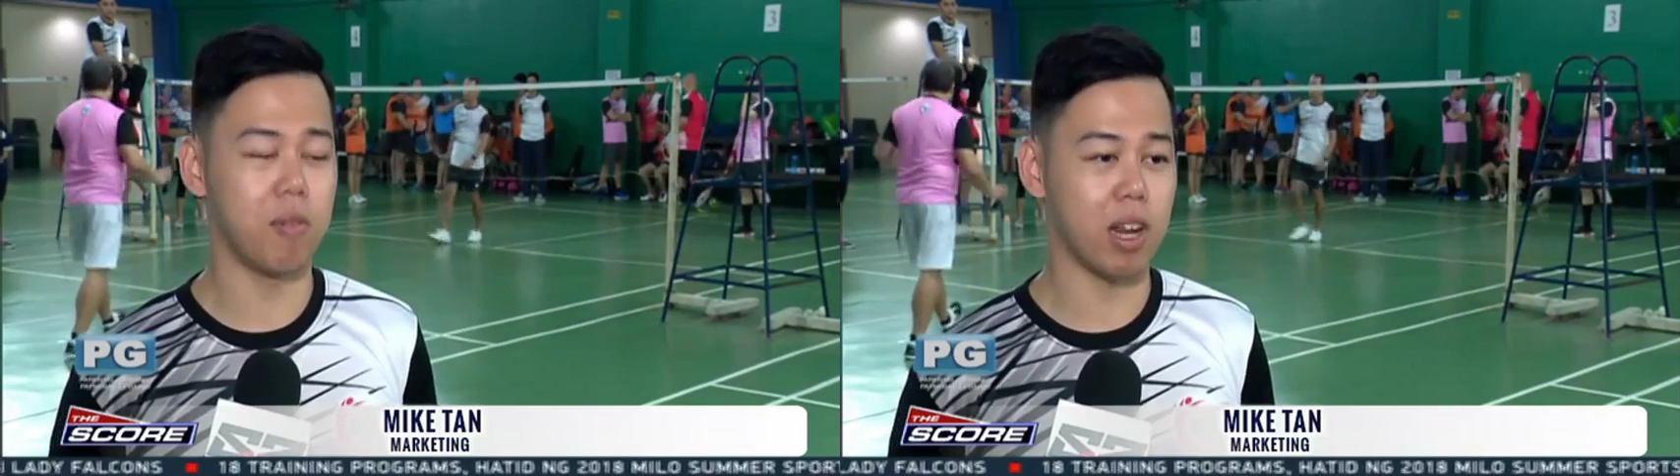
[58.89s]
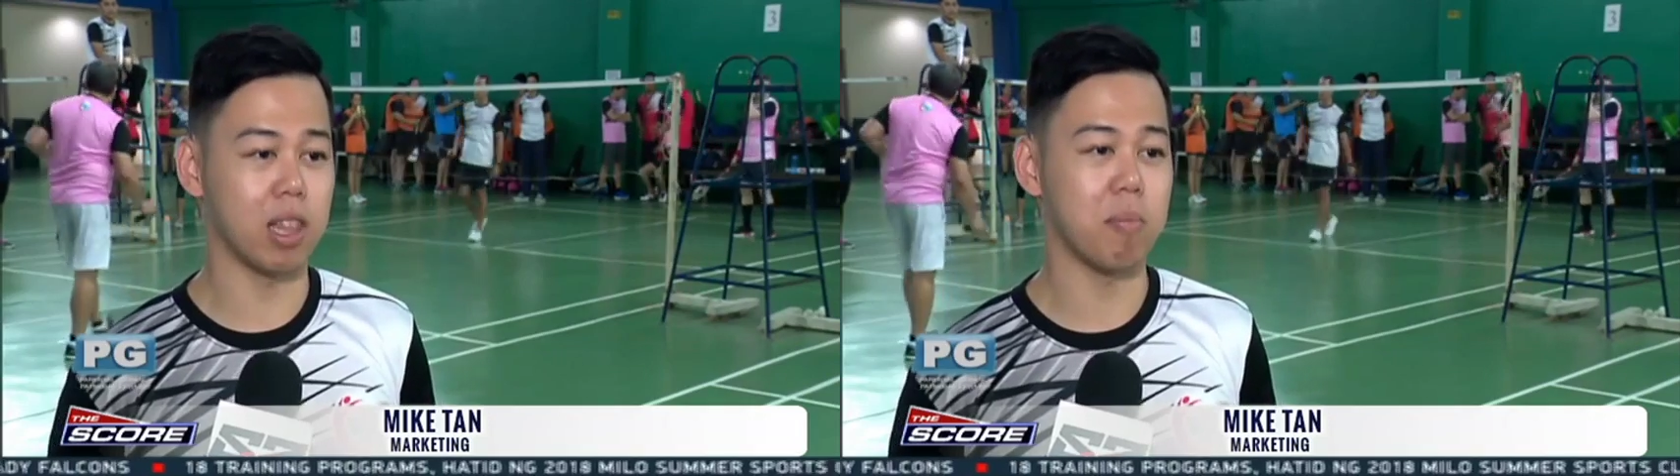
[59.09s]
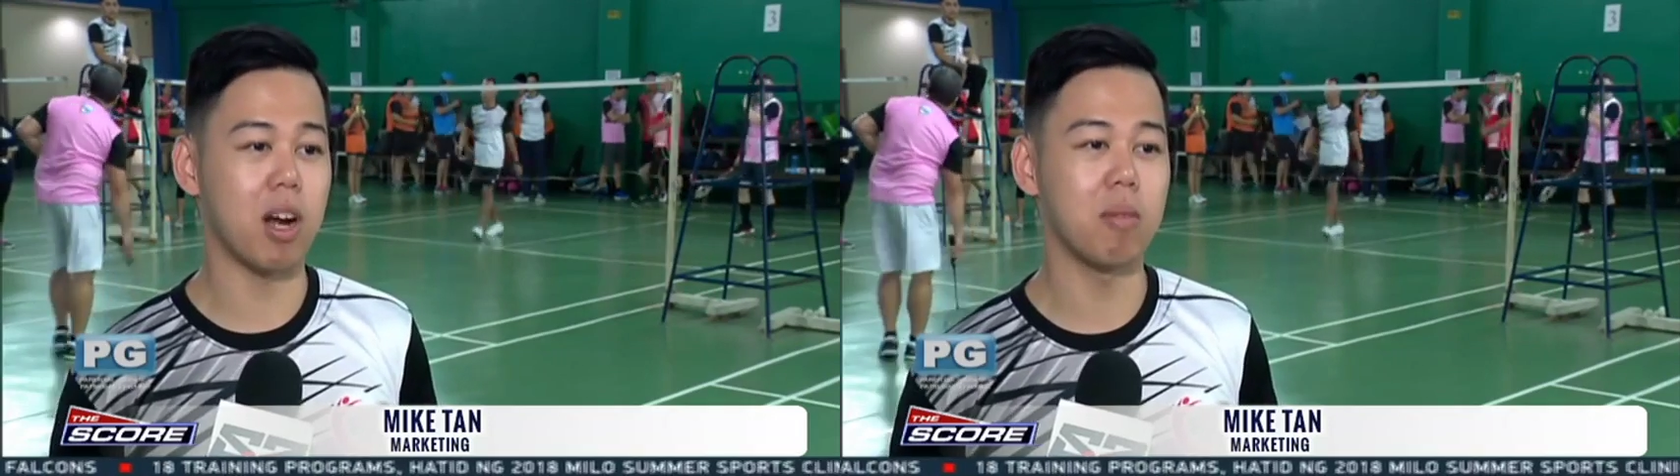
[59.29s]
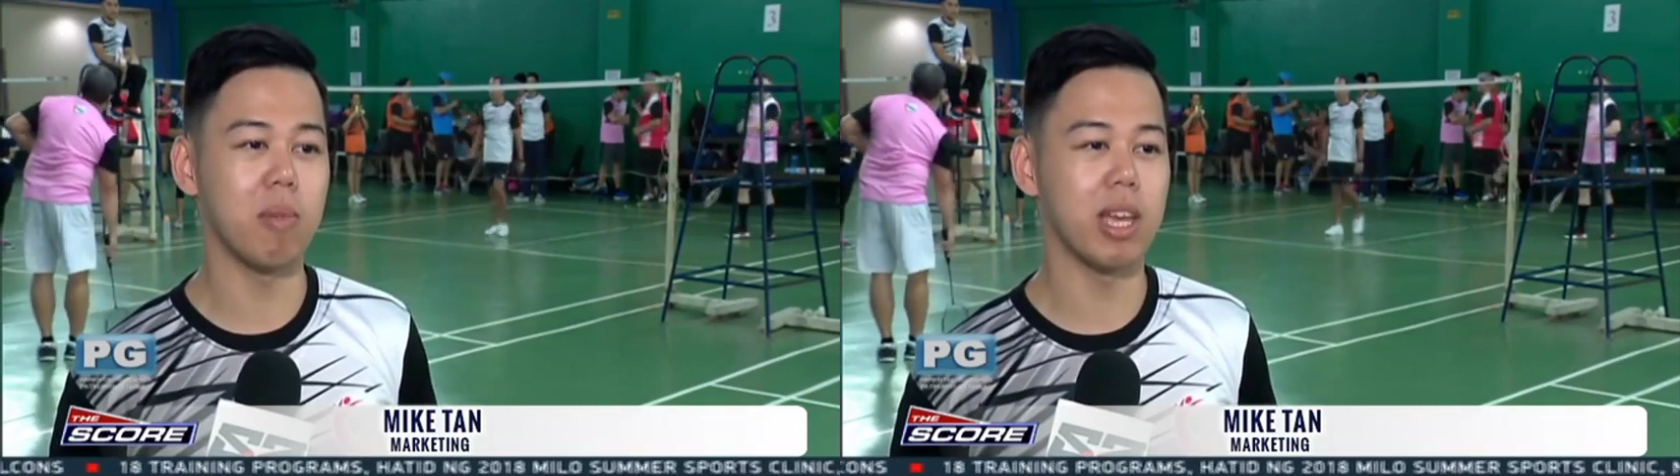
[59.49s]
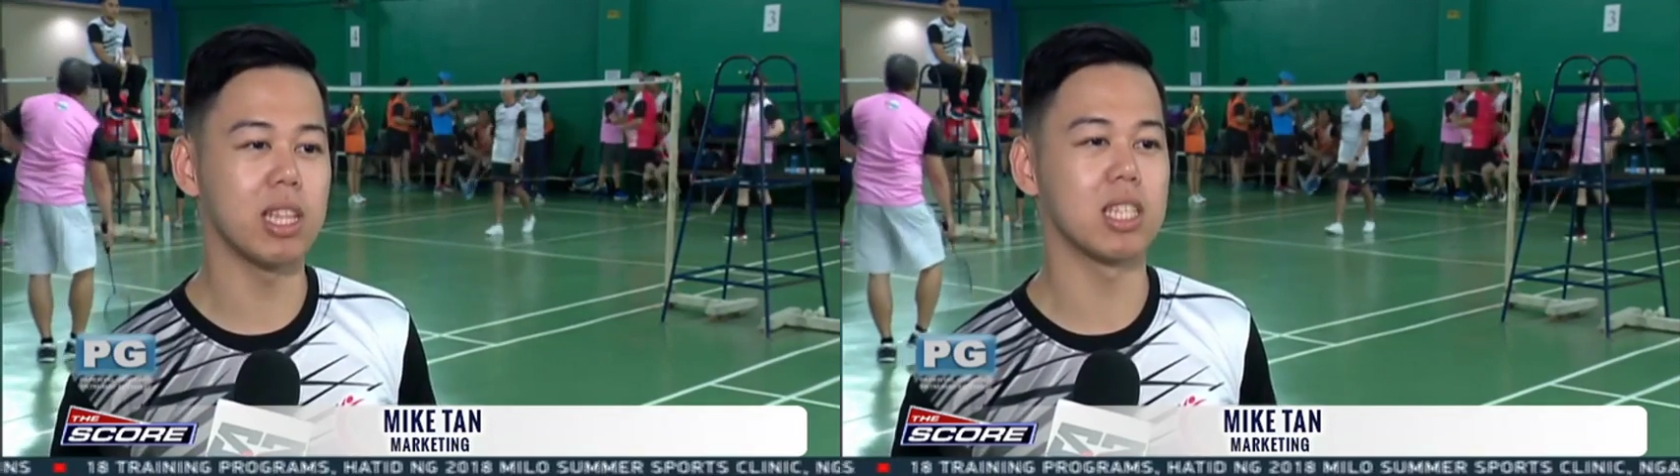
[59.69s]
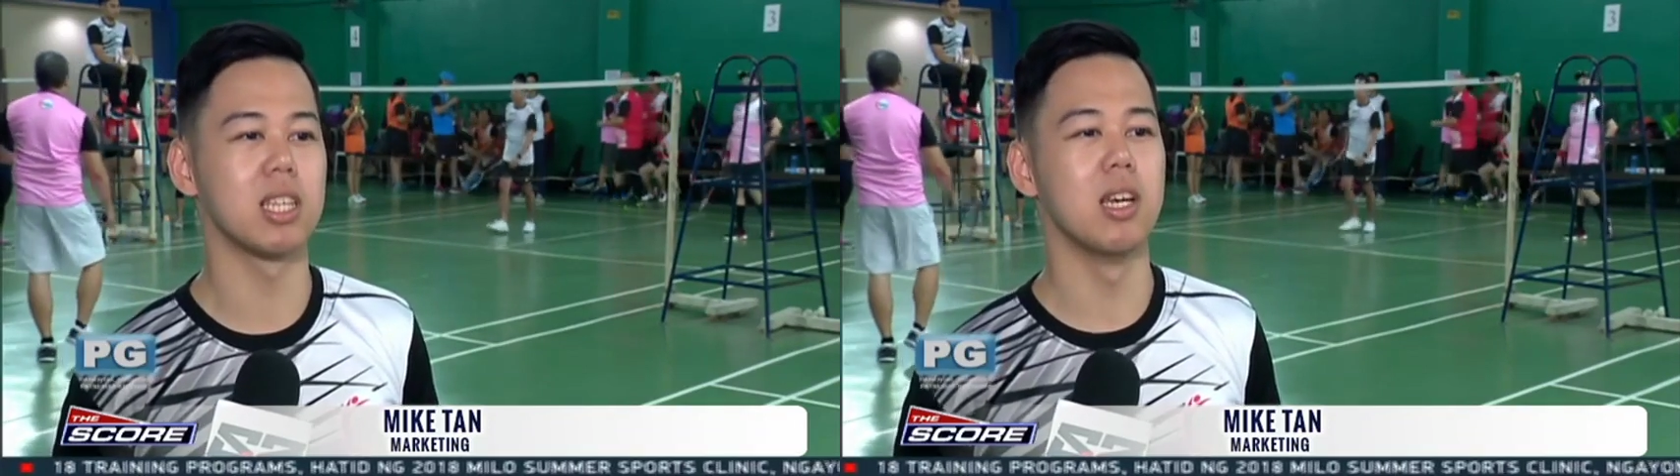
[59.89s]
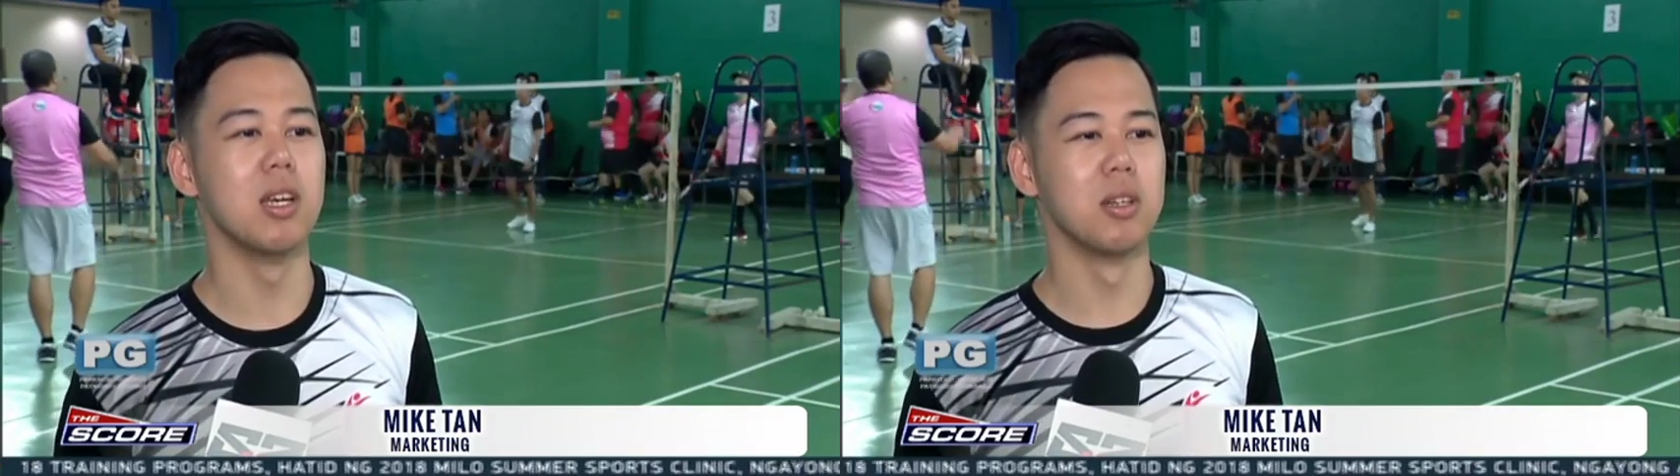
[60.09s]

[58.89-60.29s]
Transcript: different departments.